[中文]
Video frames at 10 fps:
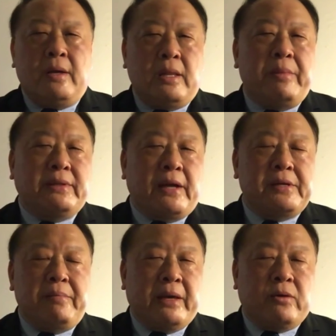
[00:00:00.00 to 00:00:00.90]
那么当
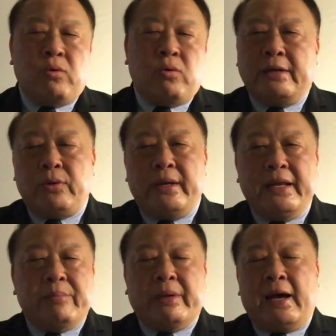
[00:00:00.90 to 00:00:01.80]
年美国在对
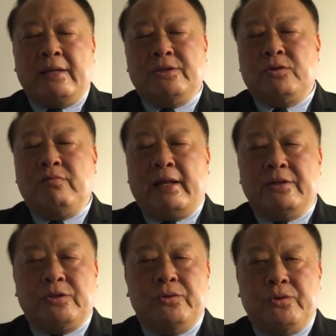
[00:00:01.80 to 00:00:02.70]
利比亚的手法的时候，